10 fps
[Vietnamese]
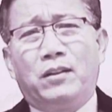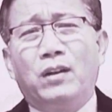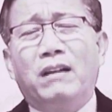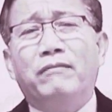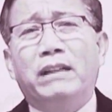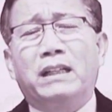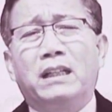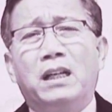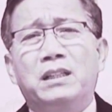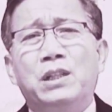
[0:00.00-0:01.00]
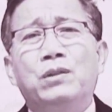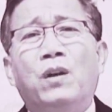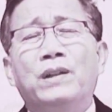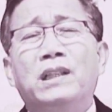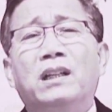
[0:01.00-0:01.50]
đó là việc kêu
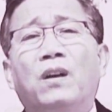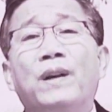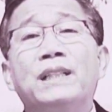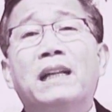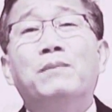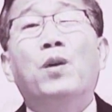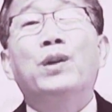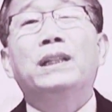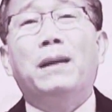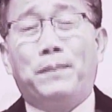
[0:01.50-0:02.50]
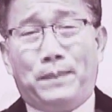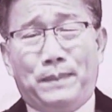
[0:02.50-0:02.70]
gọi nhân loại sám hối gấp